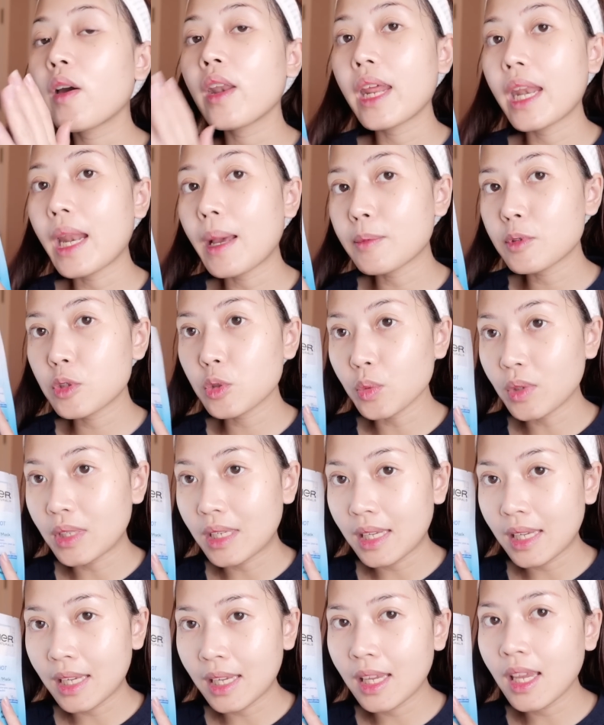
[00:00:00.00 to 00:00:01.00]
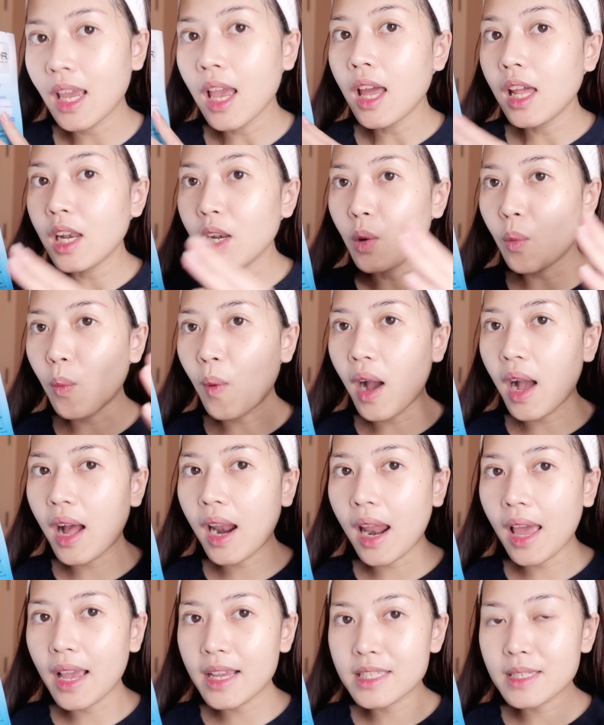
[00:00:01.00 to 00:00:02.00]
ก็แนะนำสูตรนี้ หรือว่า
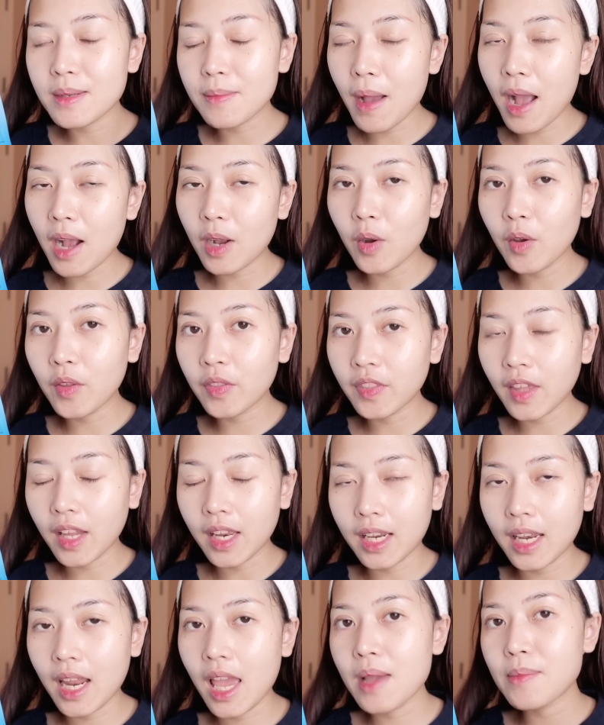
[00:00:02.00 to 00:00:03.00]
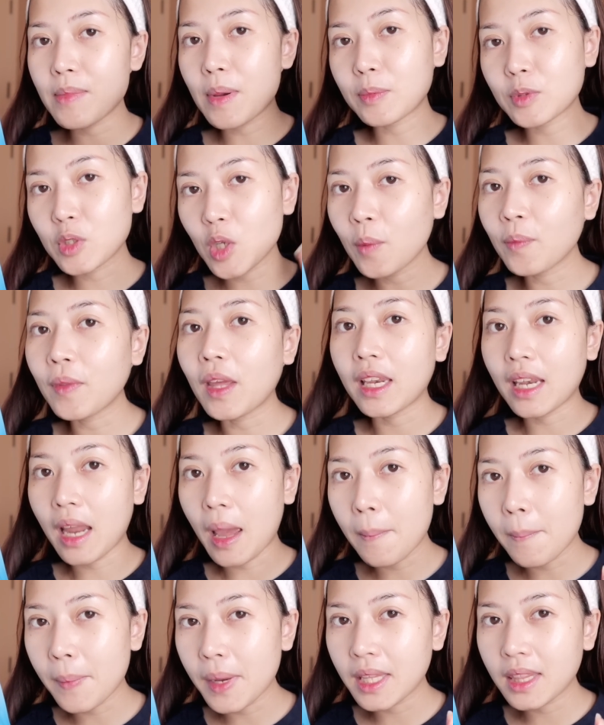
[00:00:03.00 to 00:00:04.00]
ใครจะมาก่อนแต่งหน้าแบบชอบแต่งห
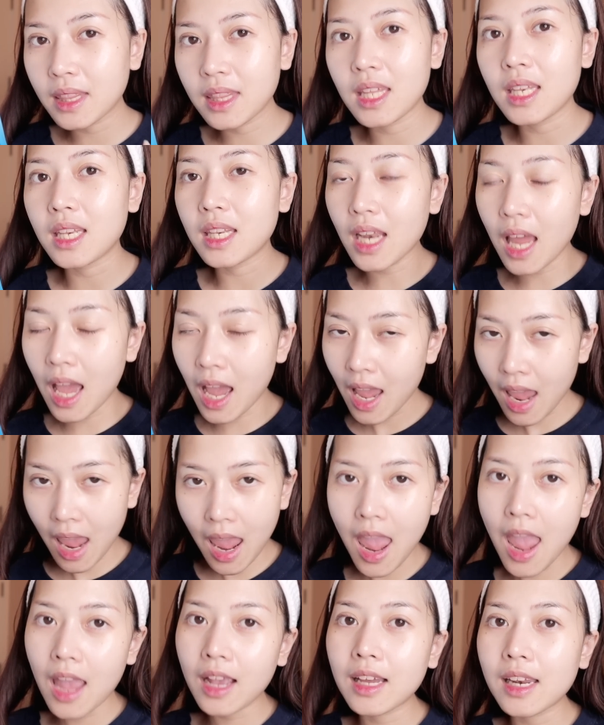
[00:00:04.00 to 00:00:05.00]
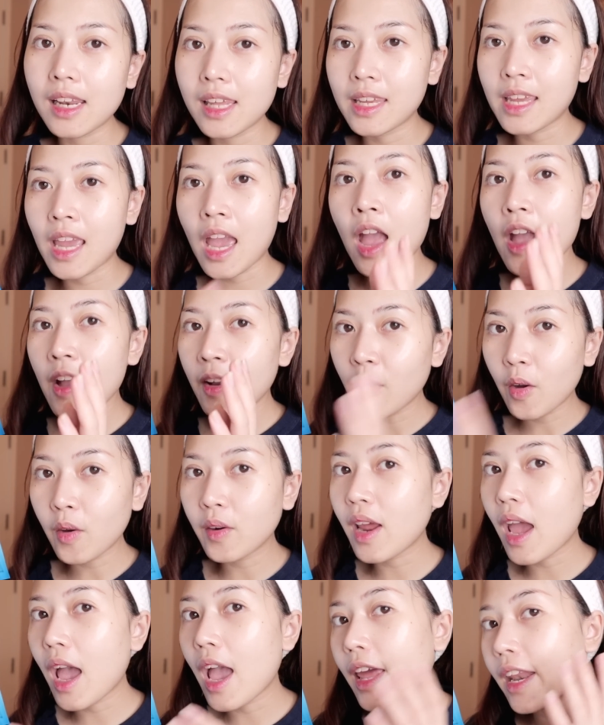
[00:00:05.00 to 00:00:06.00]
น้าไม่ติดหน้าแห้งอะไรเงี้ยก็
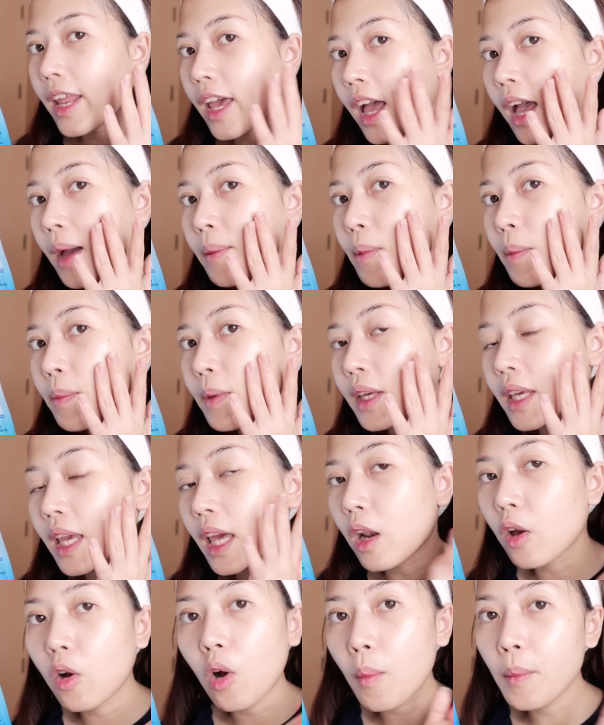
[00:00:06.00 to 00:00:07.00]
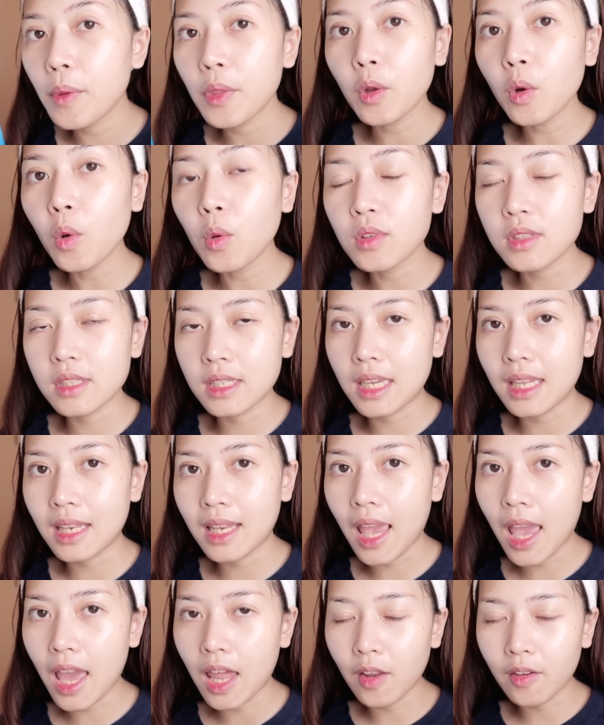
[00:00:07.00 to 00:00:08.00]
ได้นะคะแบบอย่างเงี้ยเราก็ไม่ต้องลงสกิน
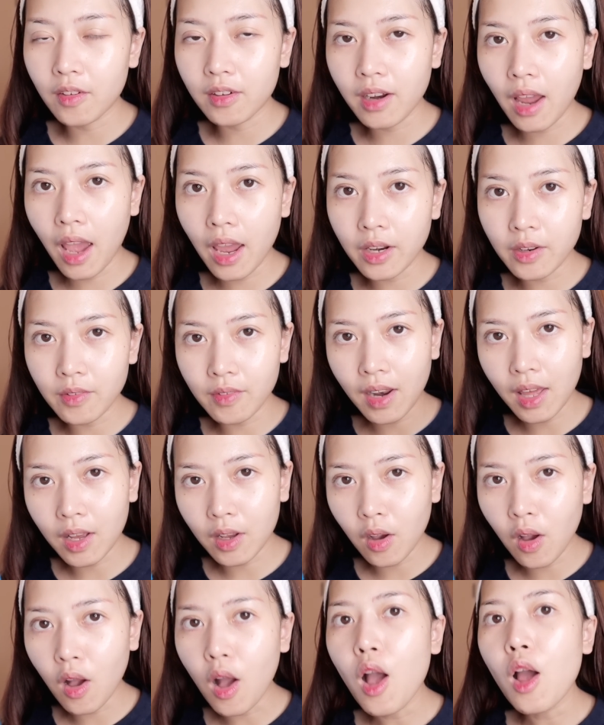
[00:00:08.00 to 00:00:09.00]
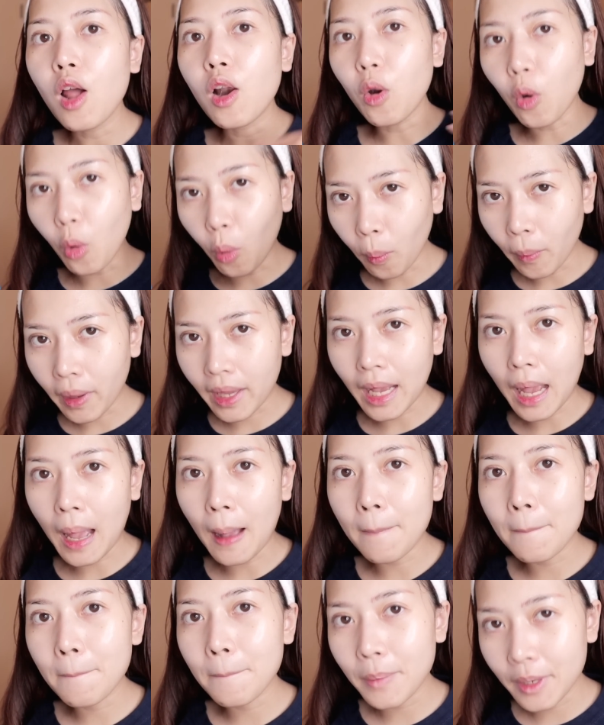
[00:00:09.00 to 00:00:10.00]
แคร์เราก็ได้ถึงเวลาก็ลงเมค
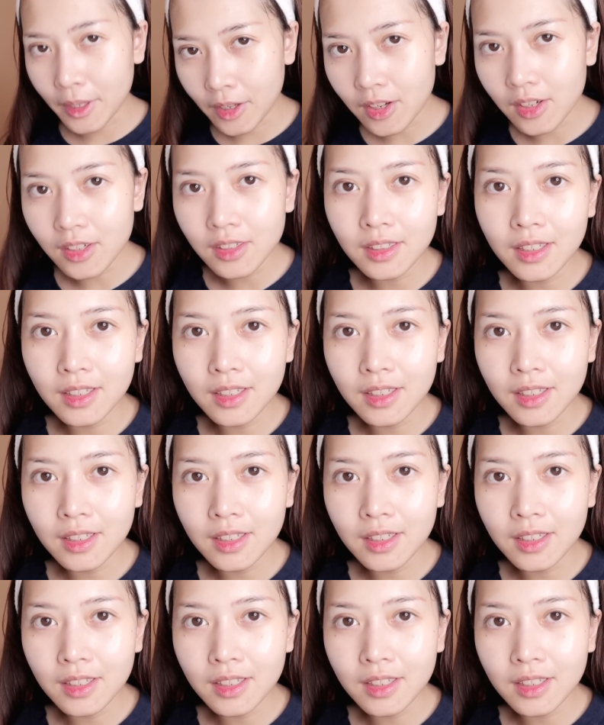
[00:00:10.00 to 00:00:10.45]
อัพไปได้เล